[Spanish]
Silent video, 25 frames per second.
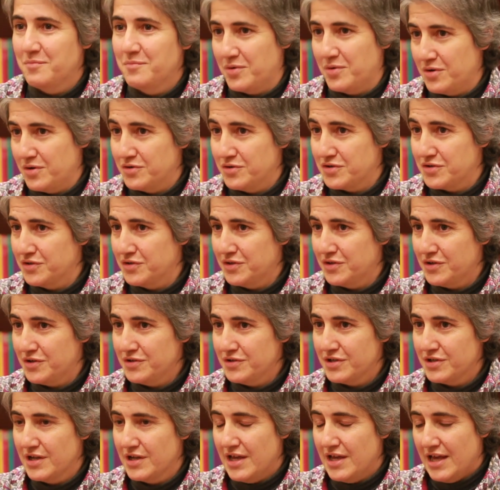por
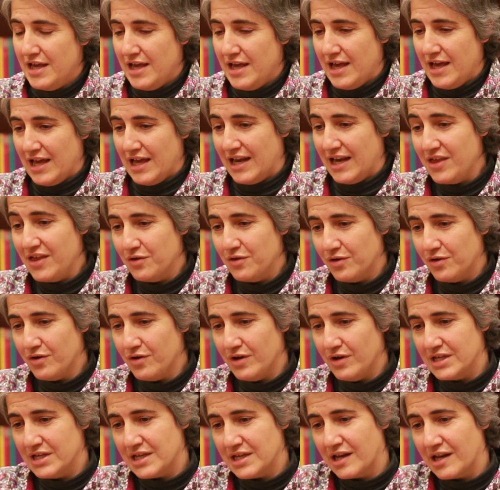nosotros, el
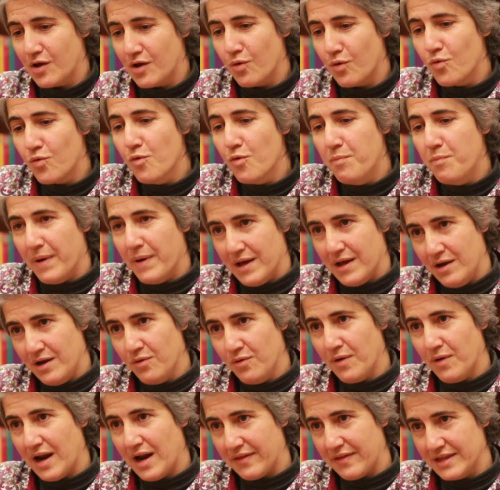ídolo es el que ocupa el
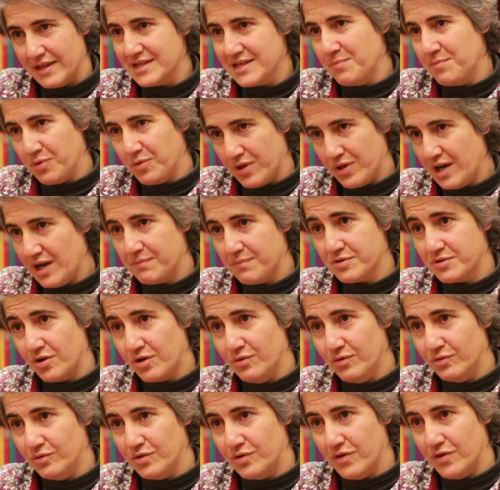lugar de ese poder
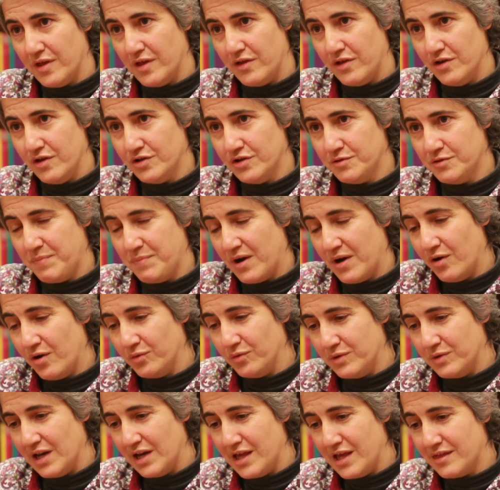absoluto de Dios, pero
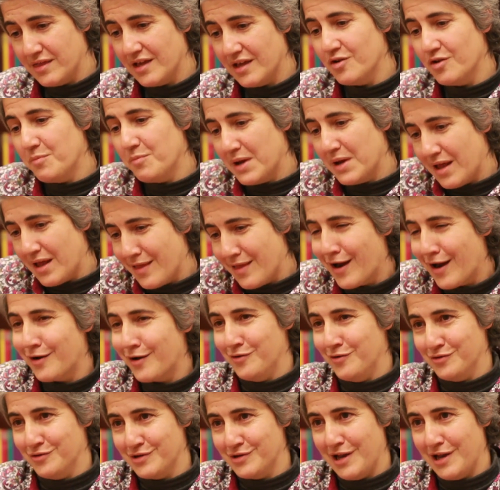lo utiliza no para
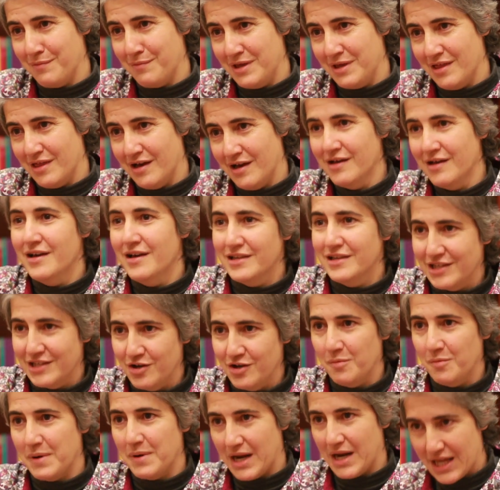darnos la vida,
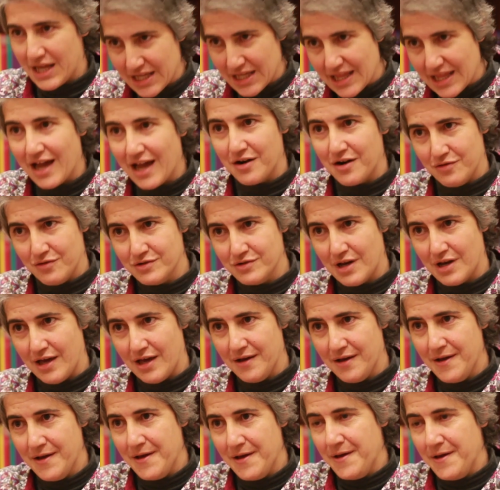sino para
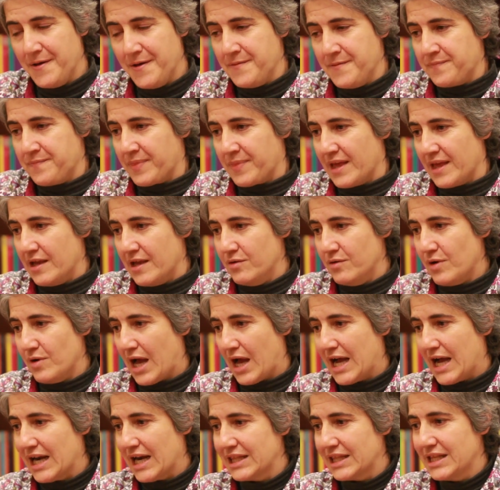quitárnosla. En
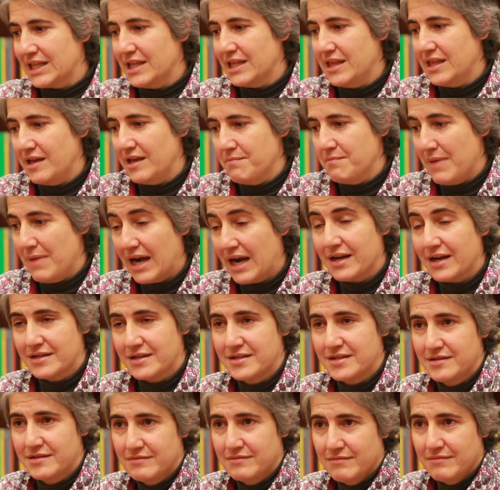una carta de
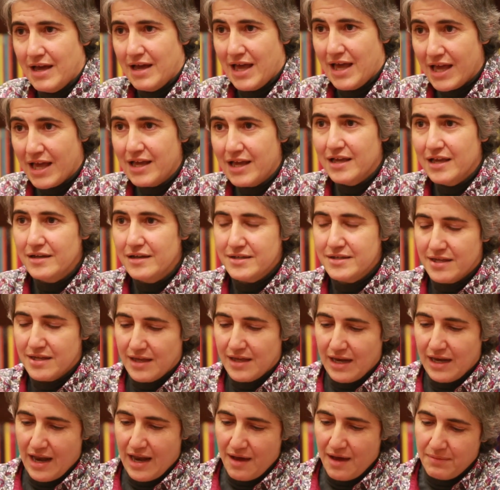Marx a
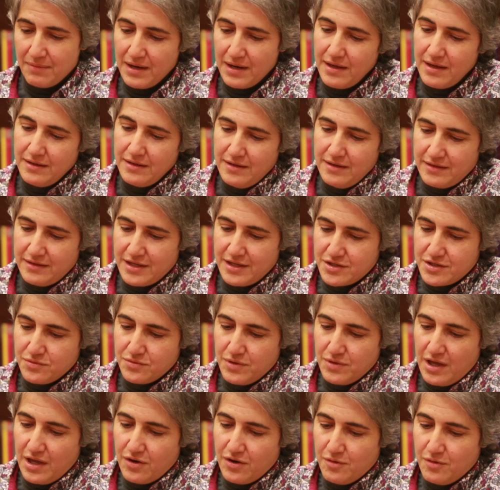Engels, él habla de
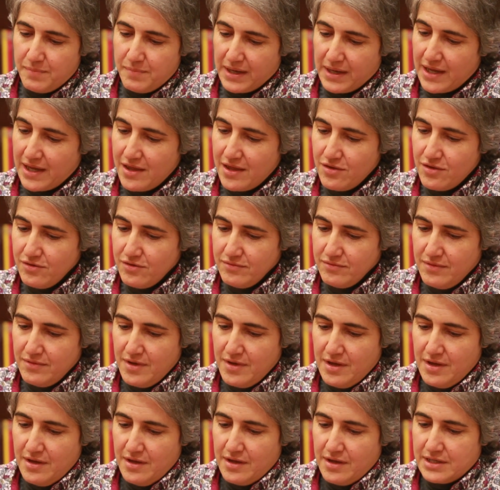su hijo pequeño,
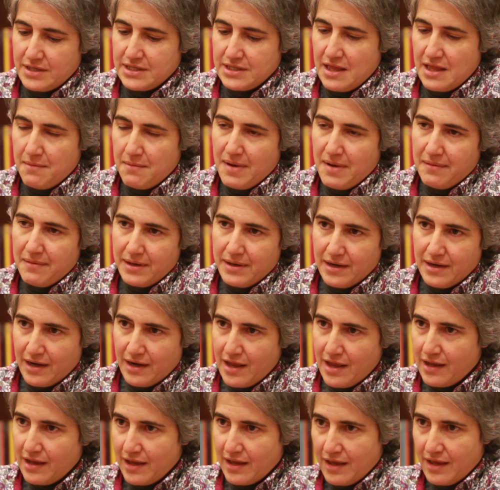que se llamaba
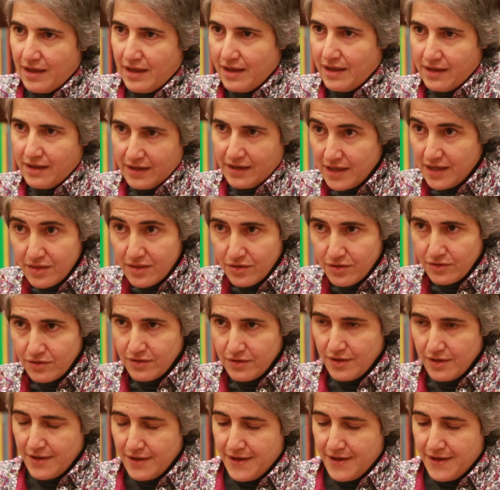Enrique Guido,